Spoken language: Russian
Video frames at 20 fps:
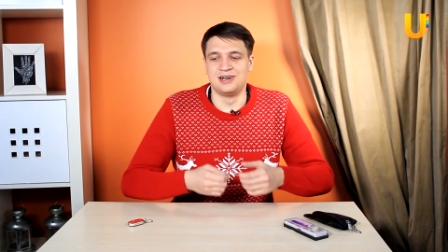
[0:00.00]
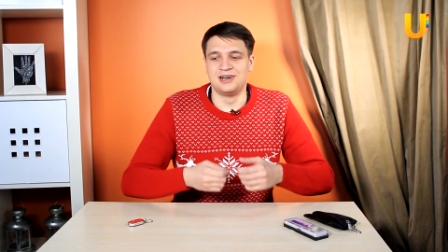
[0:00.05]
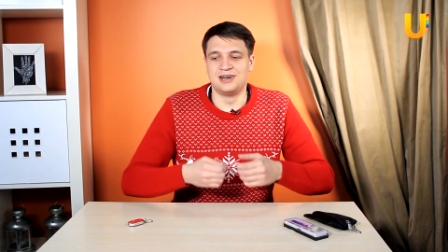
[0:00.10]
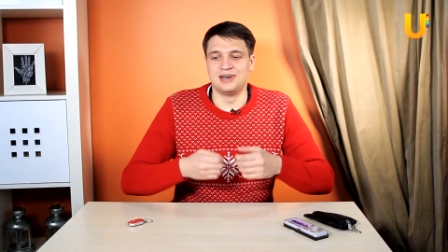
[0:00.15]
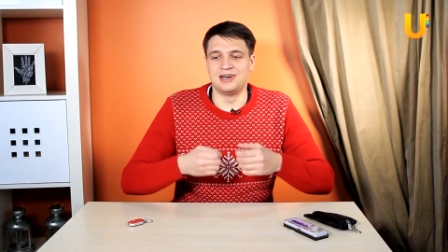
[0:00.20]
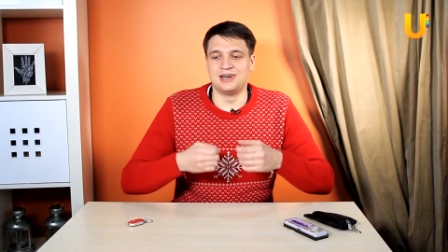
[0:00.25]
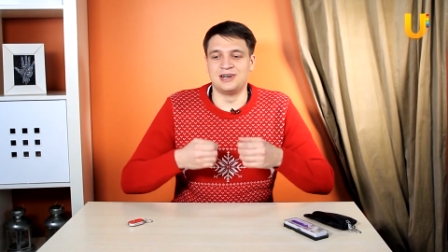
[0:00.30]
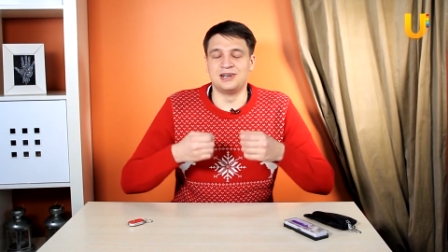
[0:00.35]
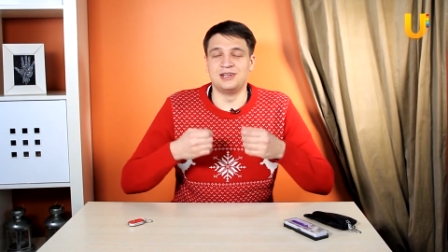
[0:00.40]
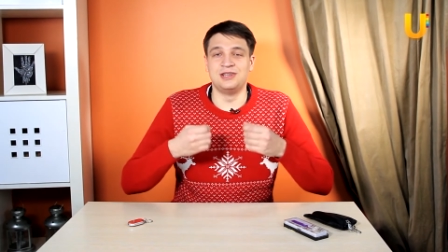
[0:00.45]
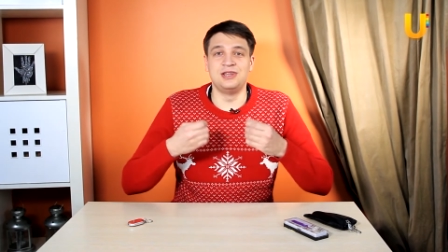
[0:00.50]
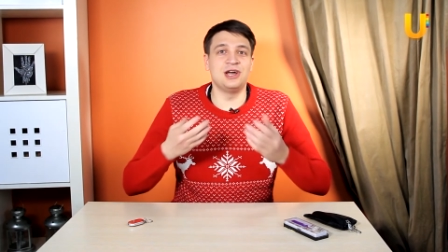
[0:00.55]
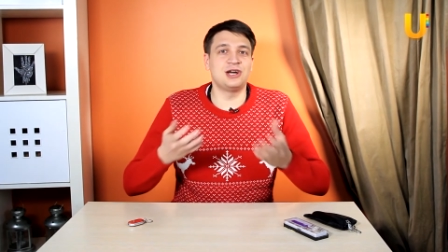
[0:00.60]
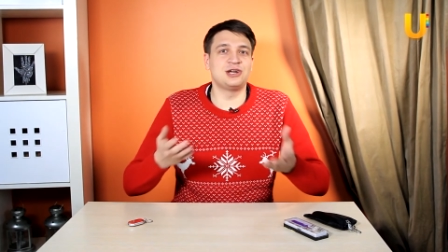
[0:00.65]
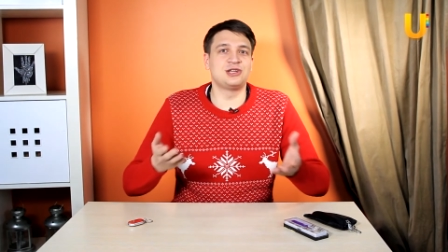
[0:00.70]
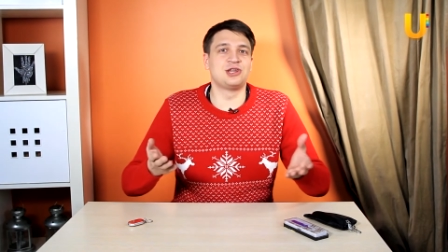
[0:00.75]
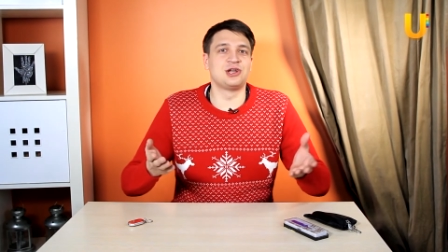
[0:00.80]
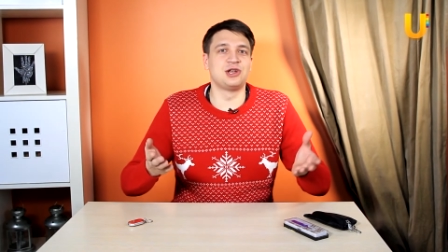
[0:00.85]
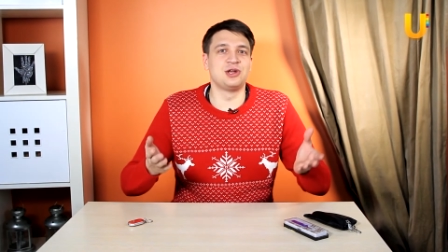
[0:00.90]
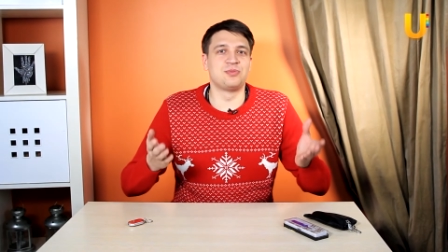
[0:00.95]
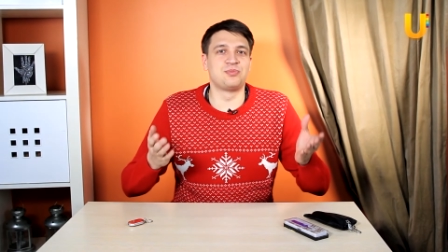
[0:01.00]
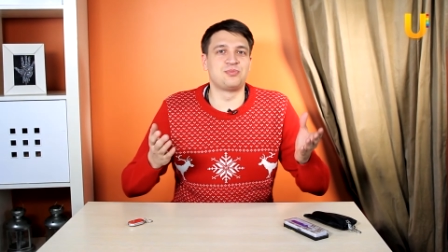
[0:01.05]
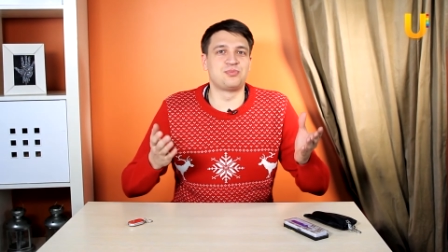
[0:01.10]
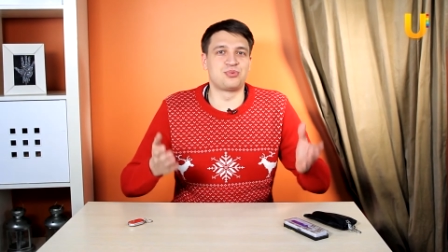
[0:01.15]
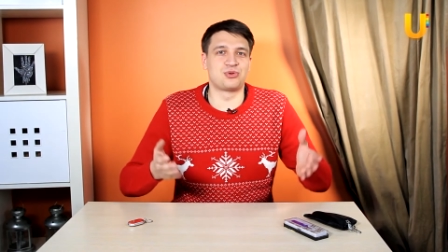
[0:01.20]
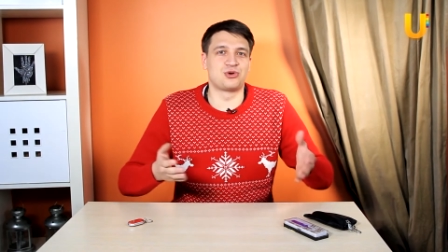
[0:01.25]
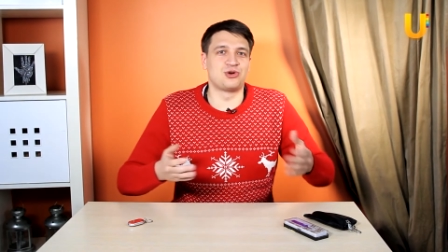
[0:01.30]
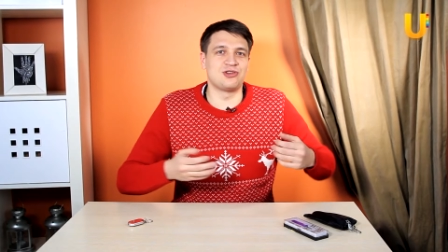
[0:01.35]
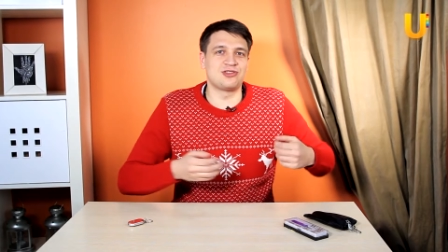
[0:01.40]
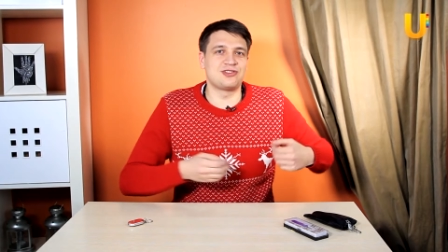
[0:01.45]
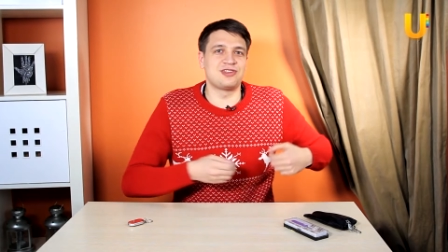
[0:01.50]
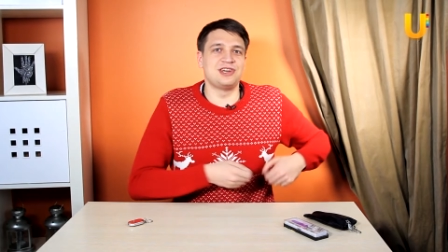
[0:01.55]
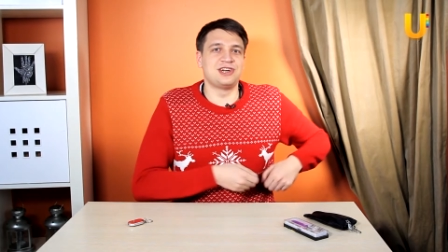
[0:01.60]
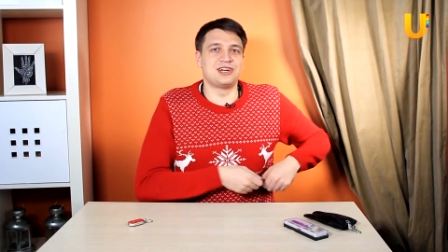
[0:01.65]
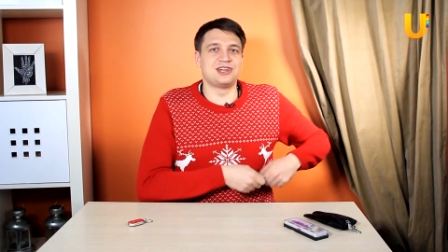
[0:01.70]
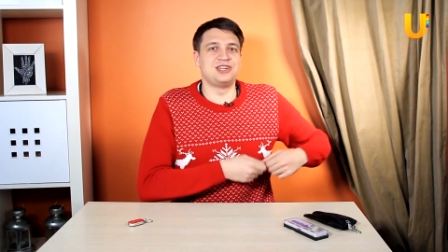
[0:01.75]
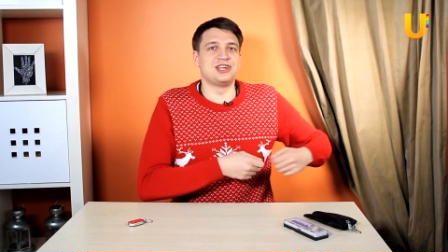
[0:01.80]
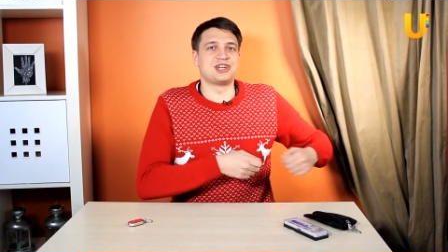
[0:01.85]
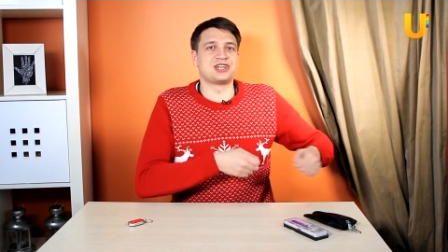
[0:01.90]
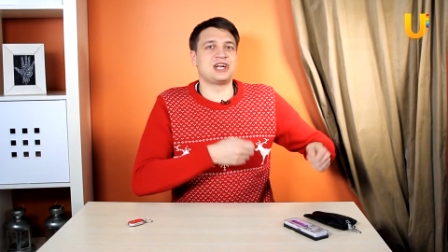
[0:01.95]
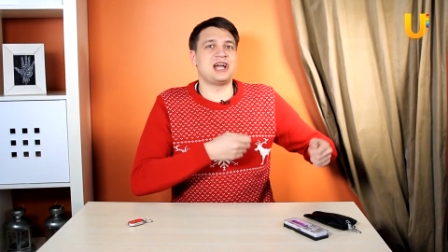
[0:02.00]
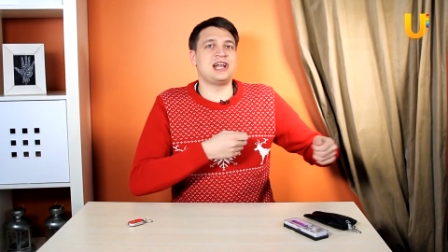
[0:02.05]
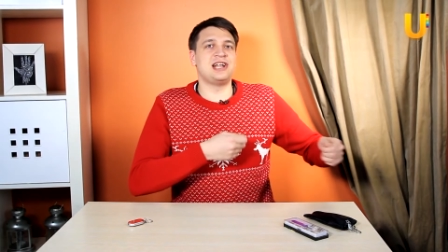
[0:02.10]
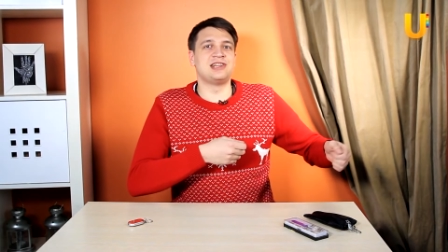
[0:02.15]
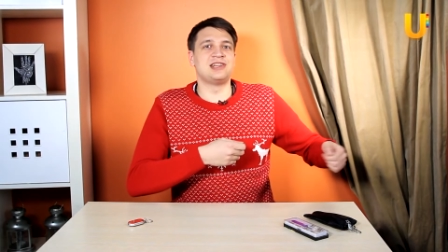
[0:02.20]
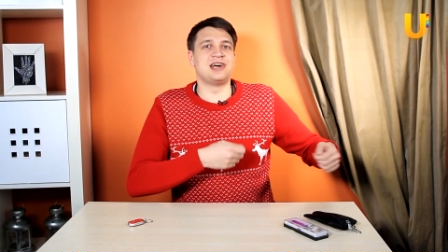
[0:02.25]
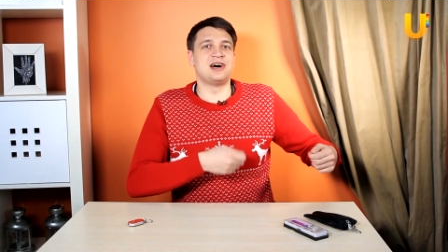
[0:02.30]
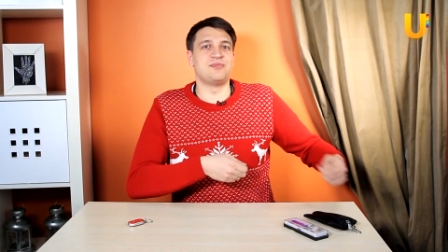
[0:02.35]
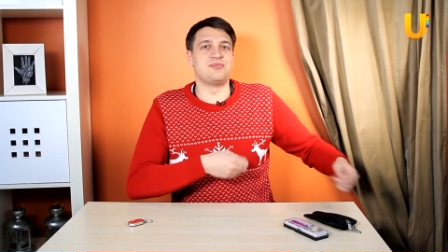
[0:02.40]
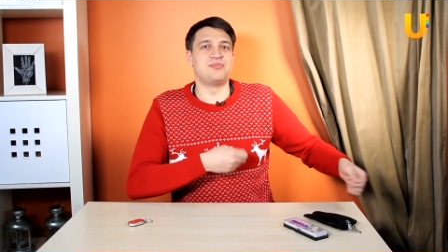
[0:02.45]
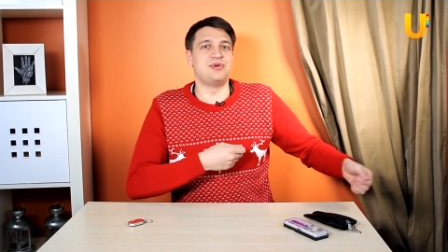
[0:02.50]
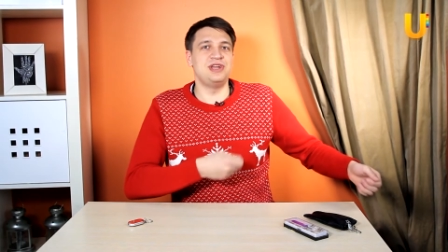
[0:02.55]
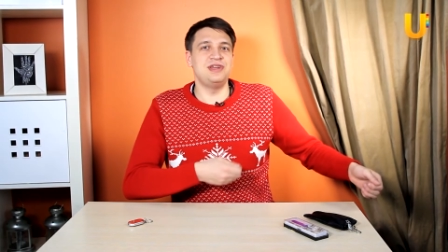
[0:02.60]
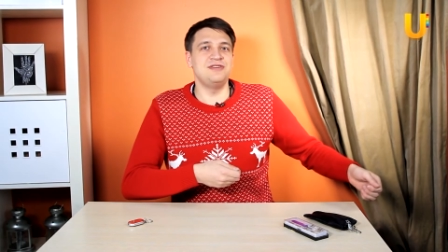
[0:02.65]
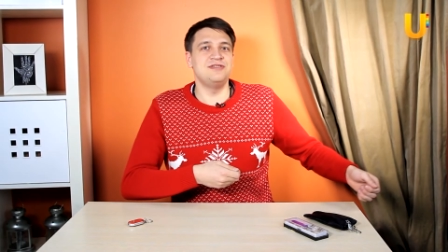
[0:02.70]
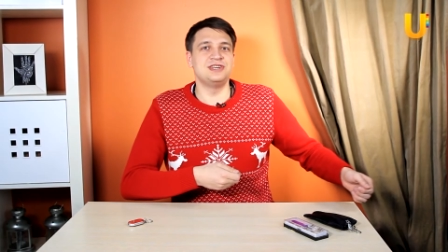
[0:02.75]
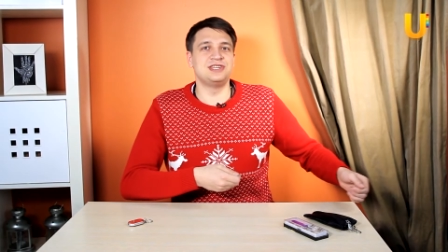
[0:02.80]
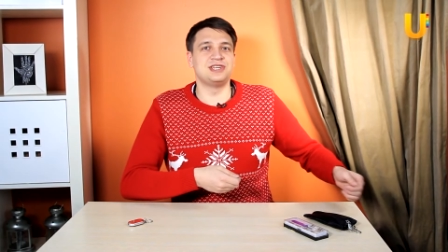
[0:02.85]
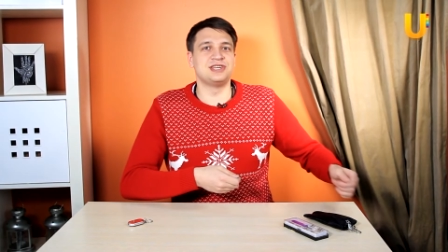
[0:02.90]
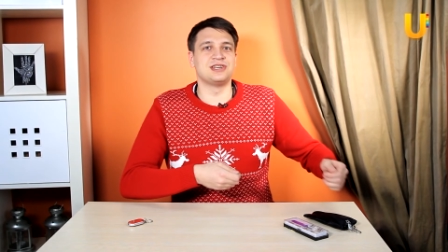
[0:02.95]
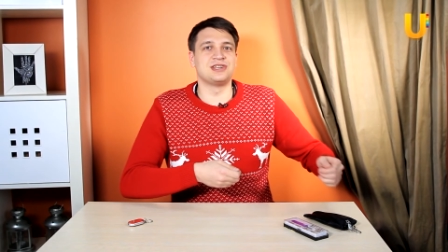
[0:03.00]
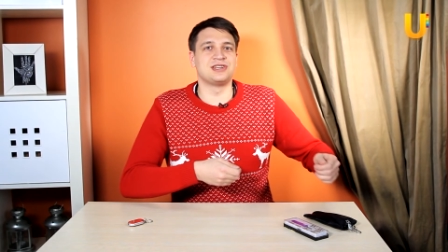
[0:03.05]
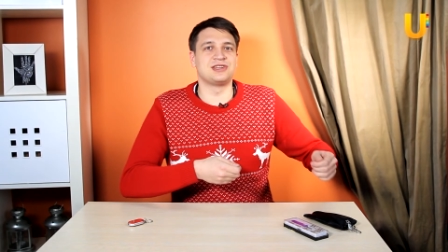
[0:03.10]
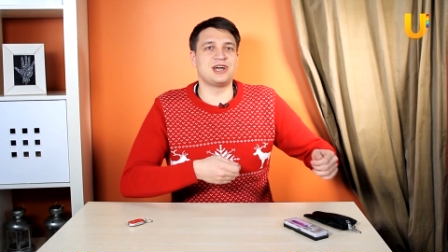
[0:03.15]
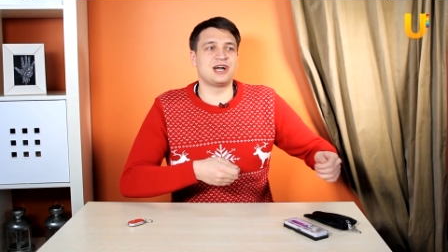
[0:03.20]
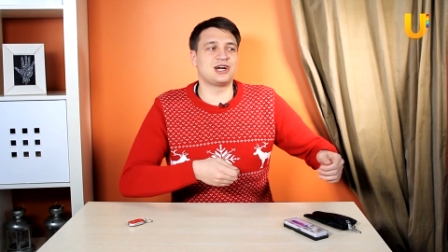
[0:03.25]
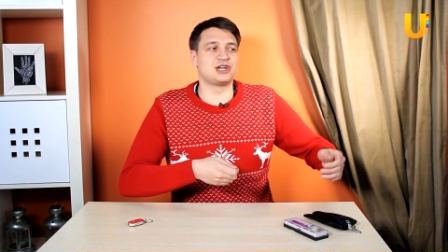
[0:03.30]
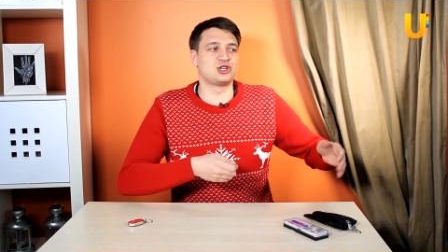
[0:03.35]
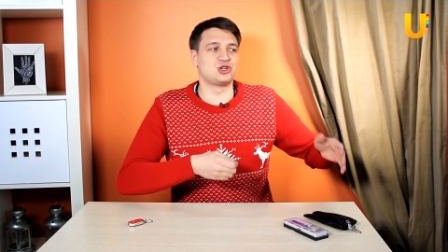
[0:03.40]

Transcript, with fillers: А некоторые просто их держали на привязи так,